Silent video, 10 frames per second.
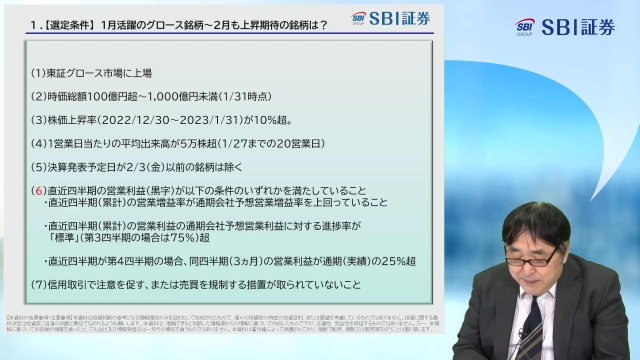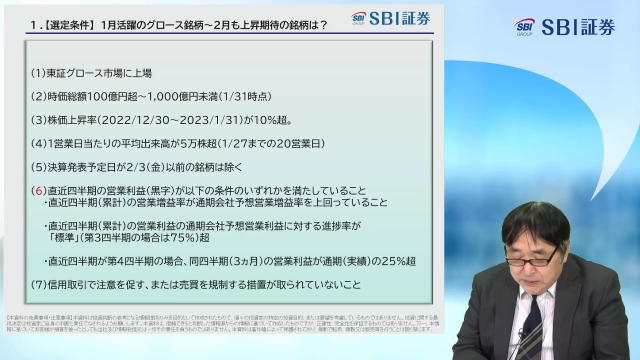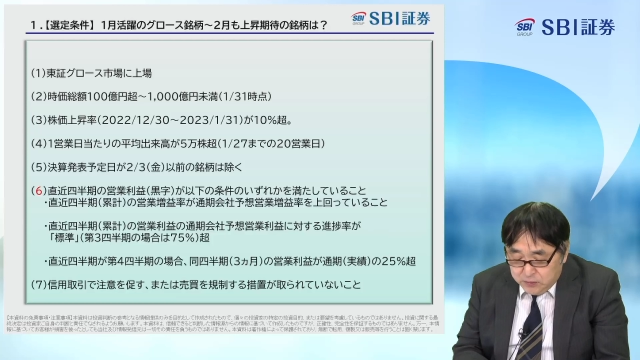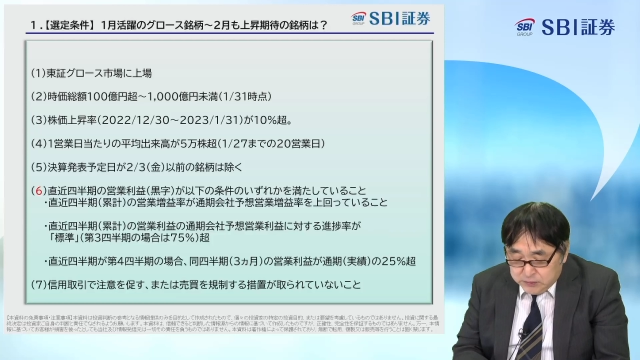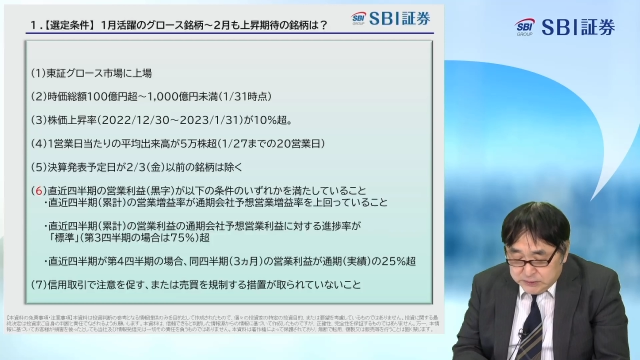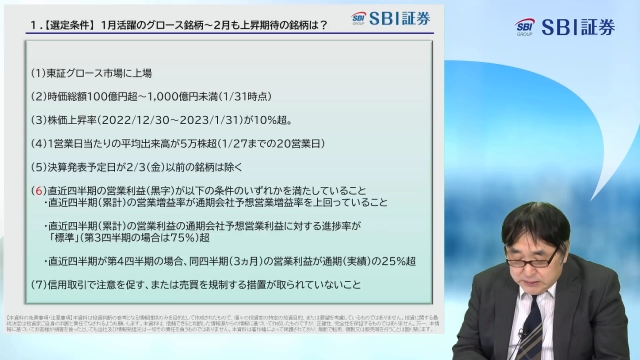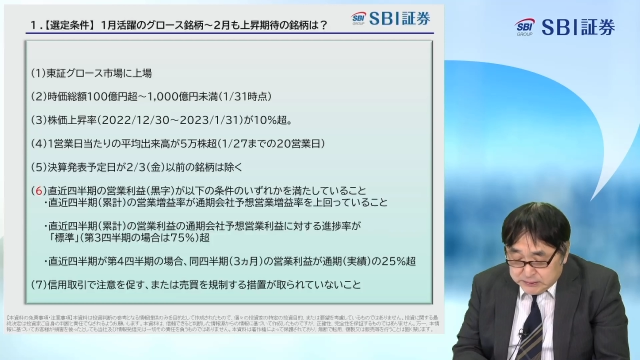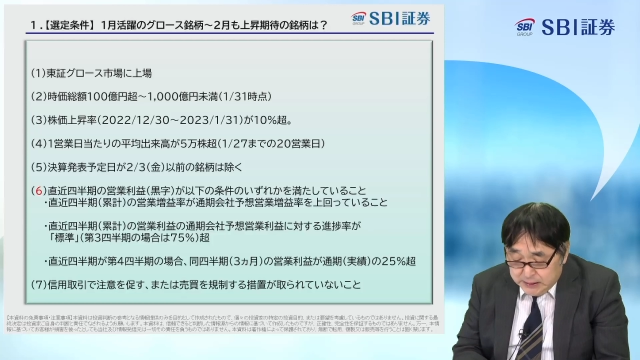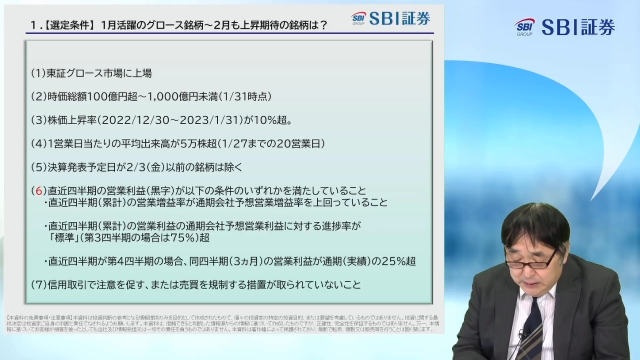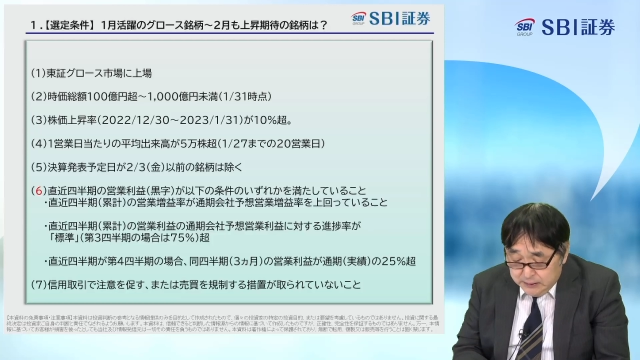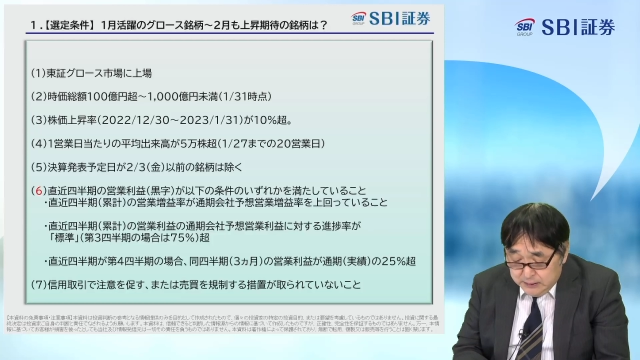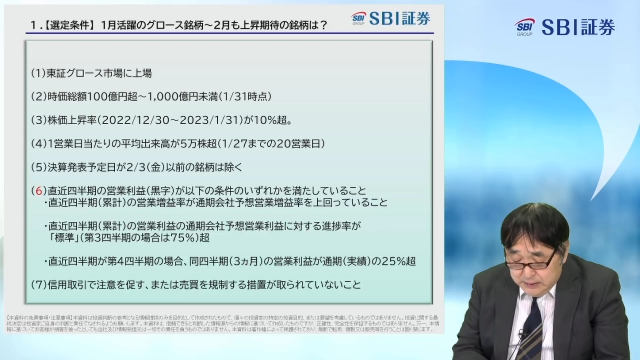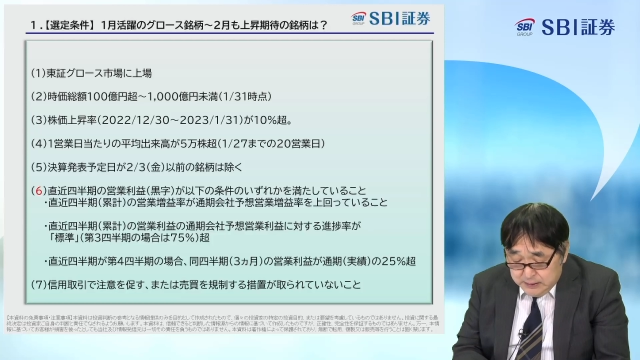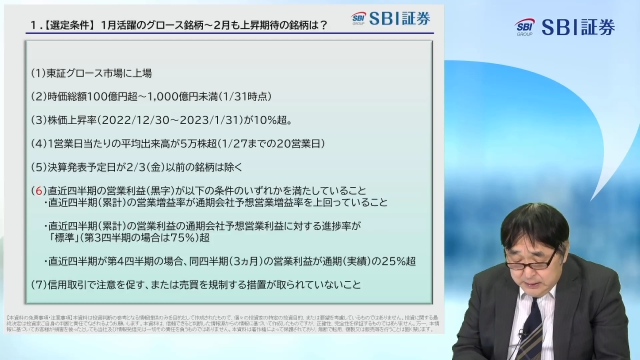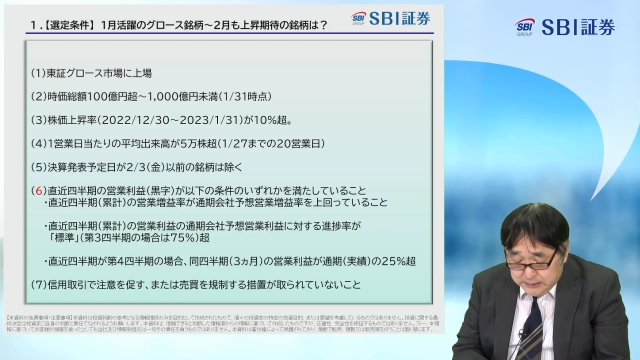場のようにですね、
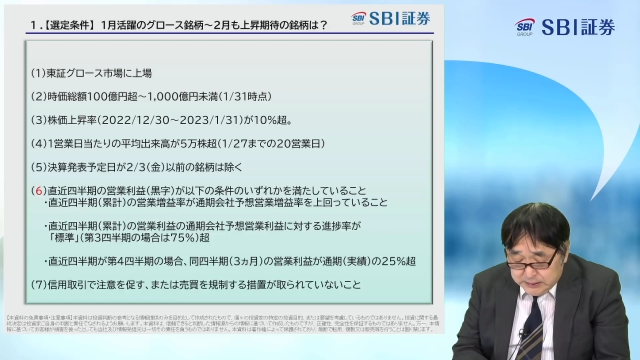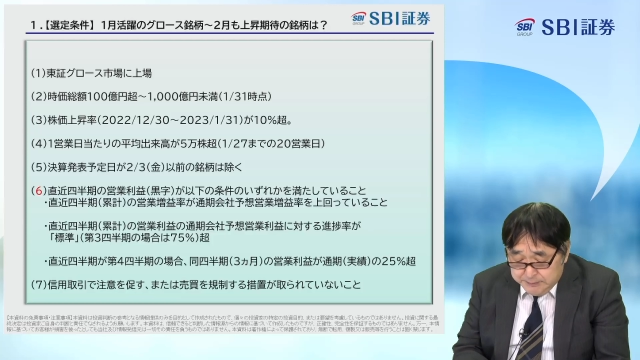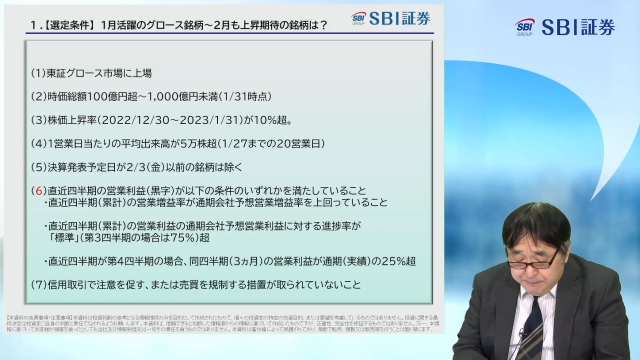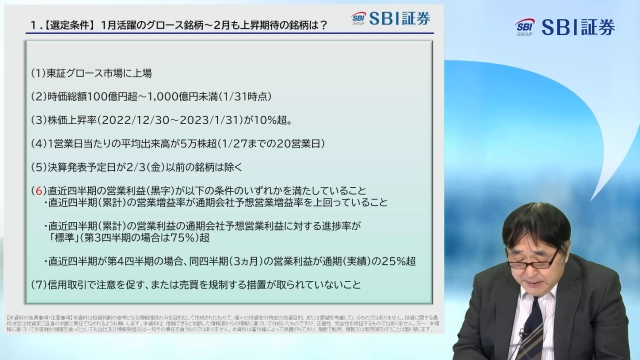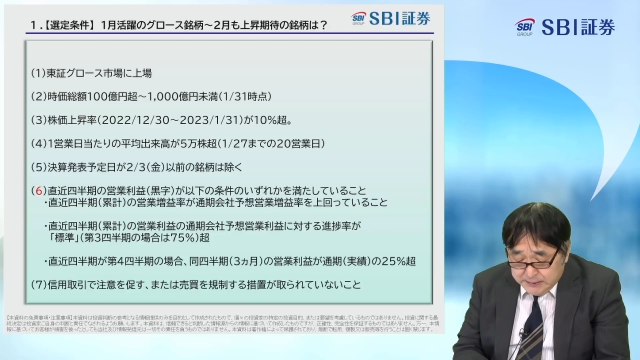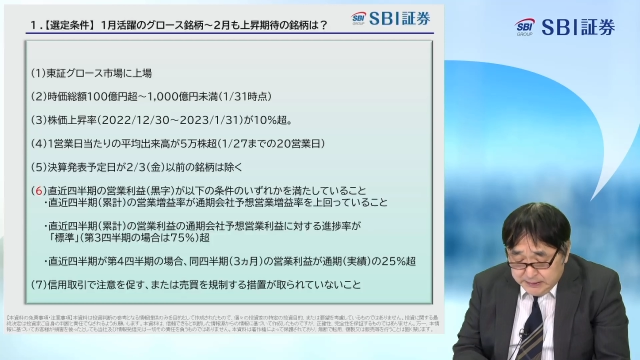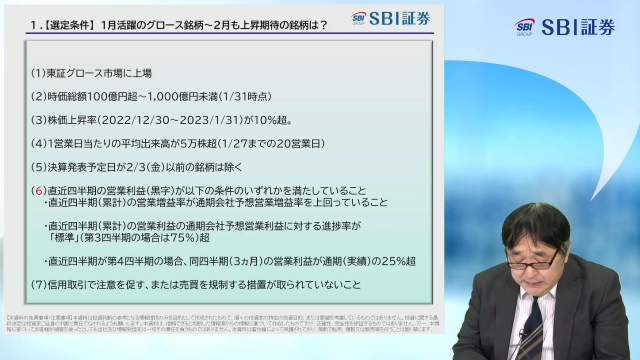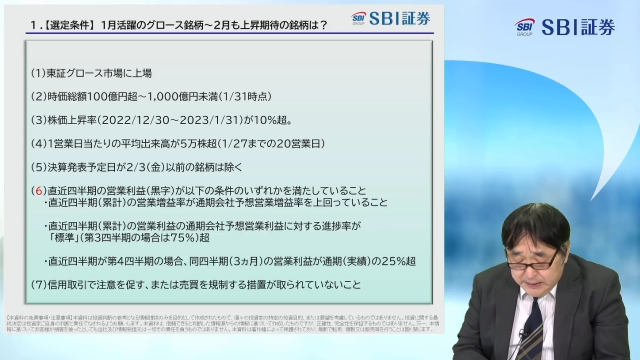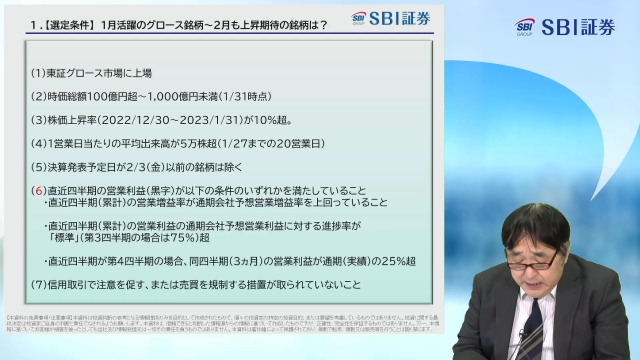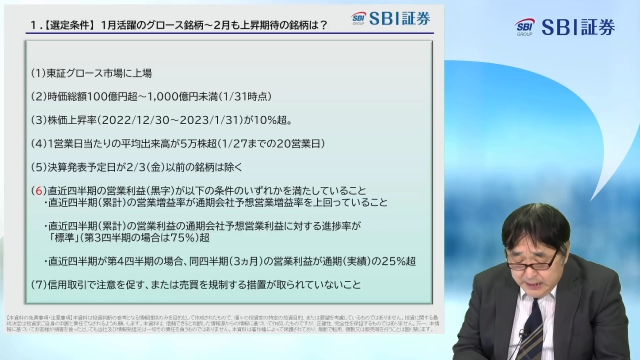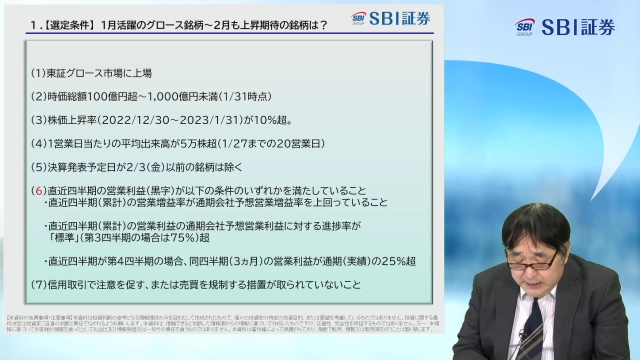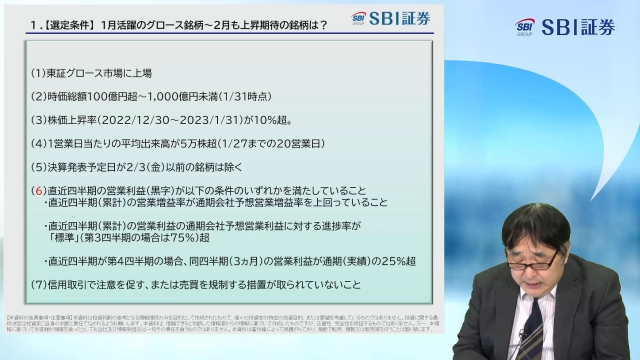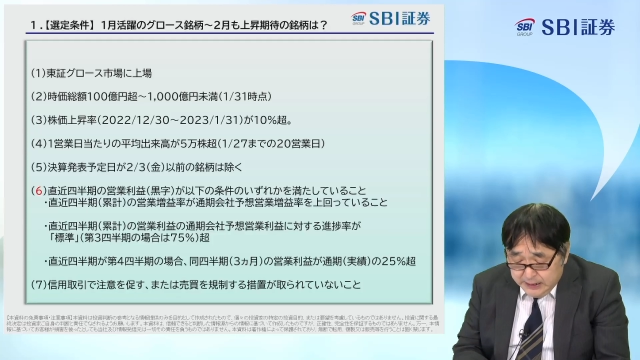全般的な